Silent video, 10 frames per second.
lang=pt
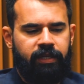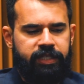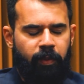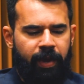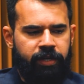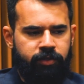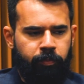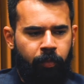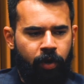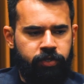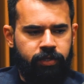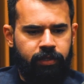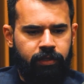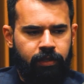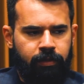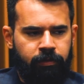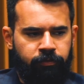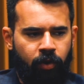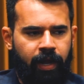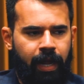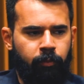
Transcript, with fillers: se houver, a gente não pode focar